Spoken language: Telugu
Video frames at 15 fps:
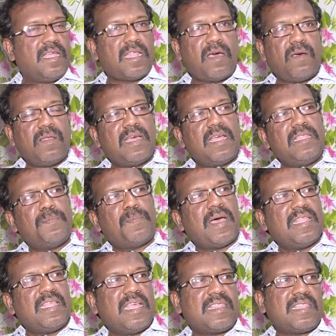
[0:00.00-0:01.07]
రాహుల్ గాంధీ
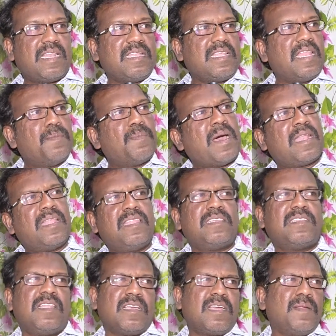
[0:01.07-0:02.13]
పాదయాత్ర అంటే ఆయన
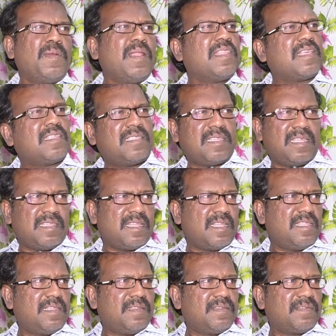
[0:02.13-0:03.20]
భారతదేశంలో ఎక్కడ పోయినా సక్సెస్
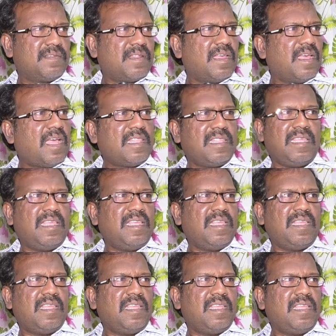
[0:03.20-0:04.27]
అవుతుంది అది
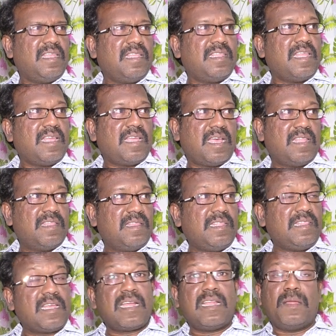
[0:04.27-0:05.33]
ఇదేం కాదు
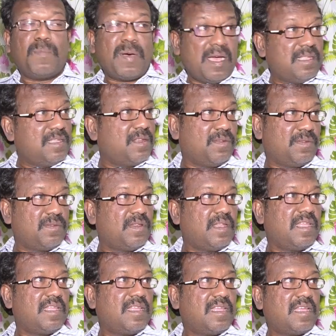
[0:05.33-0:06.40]
ఇంతకంటే బాగా
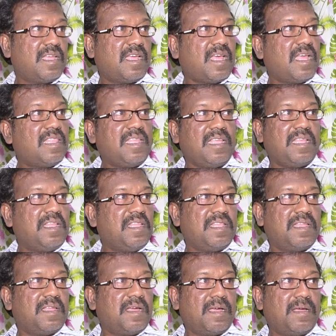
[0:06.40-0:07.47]
జరుగుతుంది అది
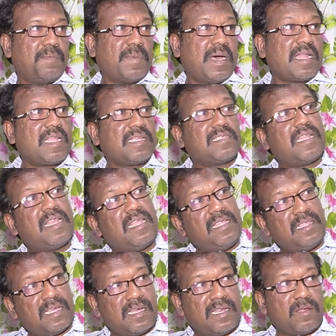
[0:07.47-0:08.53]
మహారాష్ట్రలో
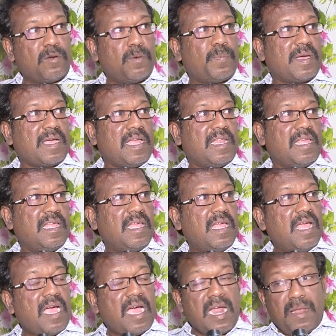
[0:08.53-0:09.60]
ఇంతకంటే గొప్పగా అయినాయి
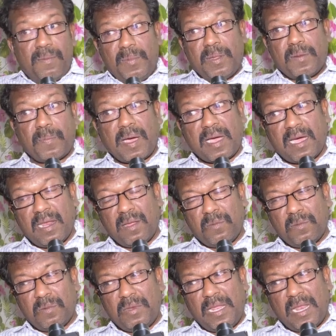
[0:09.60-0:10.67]
ఆడ మీకు పక్కన
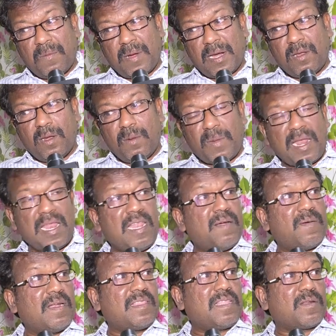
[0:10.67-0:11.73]
నిలబడే వాళ్ళు మళ్ళీ
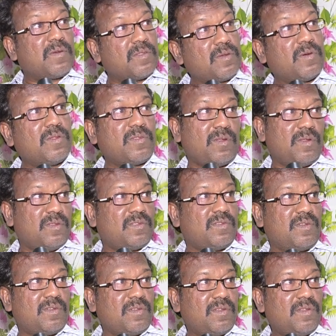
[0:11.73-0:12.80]
నిలబడతారు కొత్త కొత్త వాళ్ళు
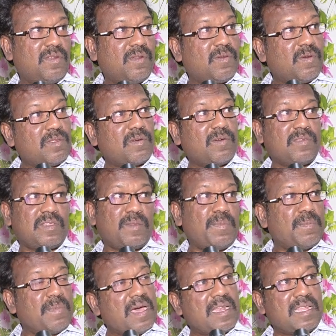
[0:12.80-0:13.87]
వస్తున్నారు కొత్త కొత్త
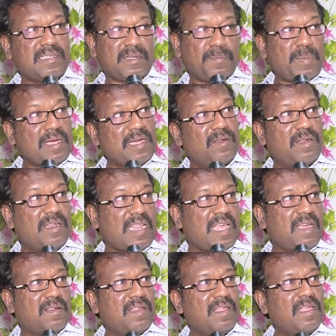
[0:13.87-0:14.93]
మహారాష్ట్ర పక్కన ఉన్న
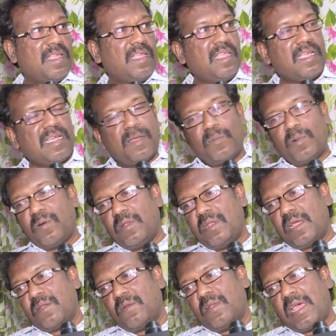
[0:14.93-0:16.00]
నాయకులు ఇక్కడ
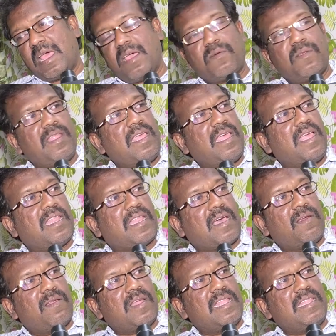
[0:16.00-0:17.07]
ముగ్గురు నలుగురు నాయకులే
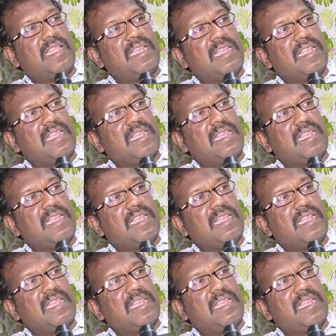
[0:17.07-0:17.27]
రాహుల్ గాంధీ